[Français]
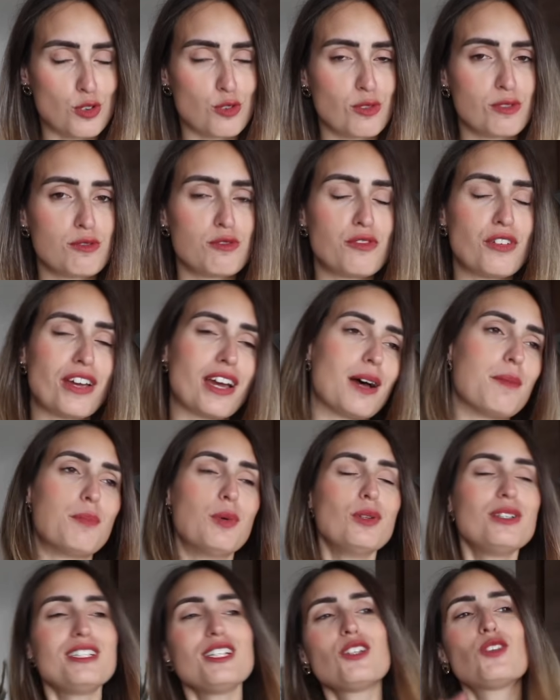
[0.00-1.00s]
Je vais vous faire un
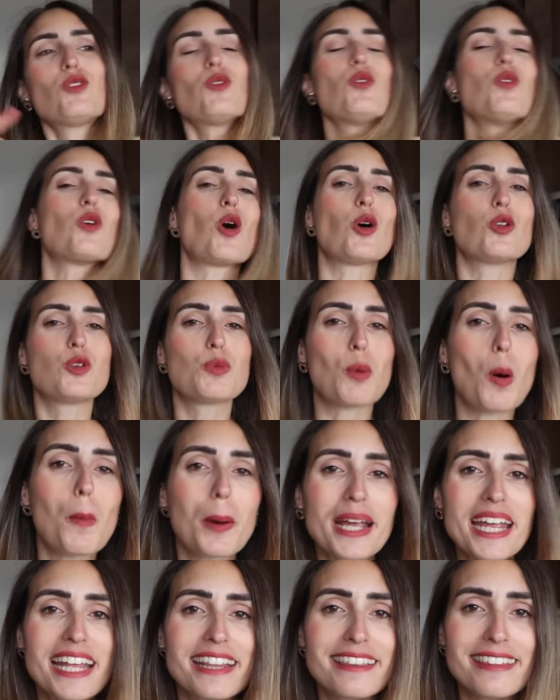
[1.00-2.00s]
petit tour du
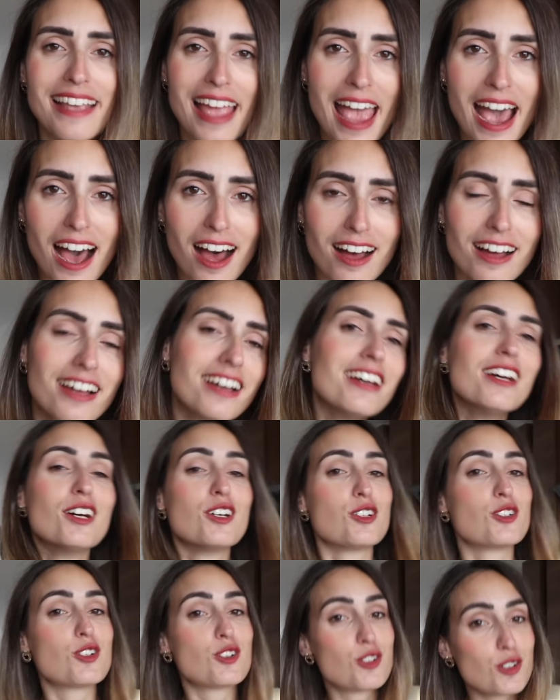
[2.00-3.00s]
propriétaire
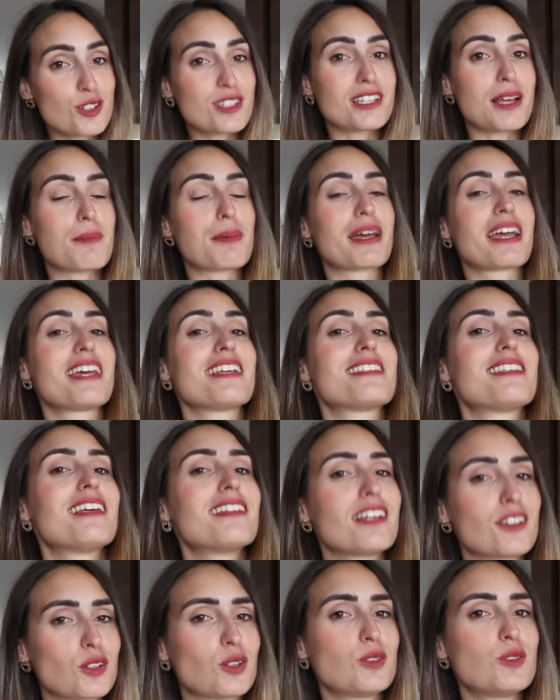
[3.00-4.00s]
juste après
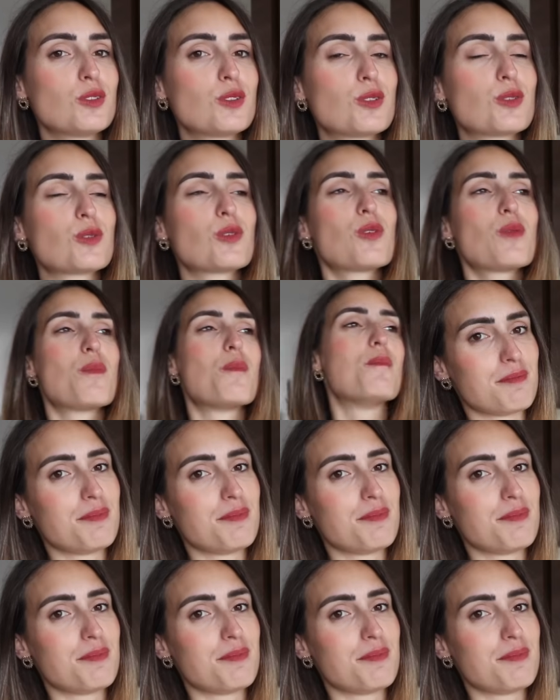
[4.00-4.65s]
cette introduction.